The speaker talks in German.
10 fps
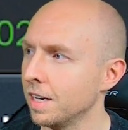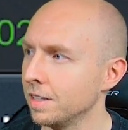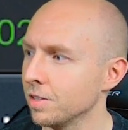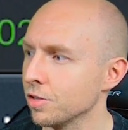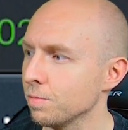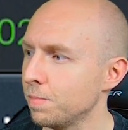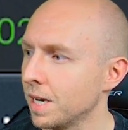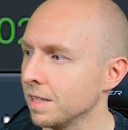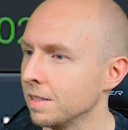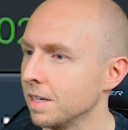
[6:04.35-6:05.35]
eine
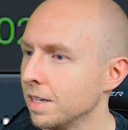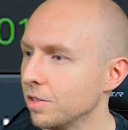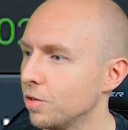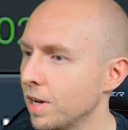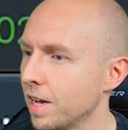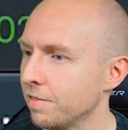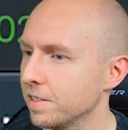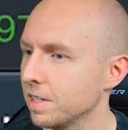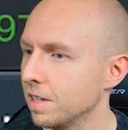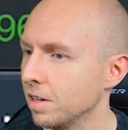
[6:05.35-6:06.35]
spannende
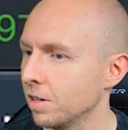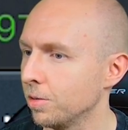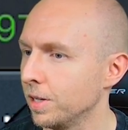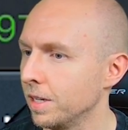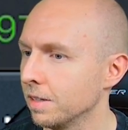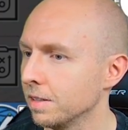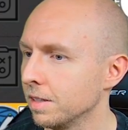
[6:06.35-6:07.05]
Draft Lottery.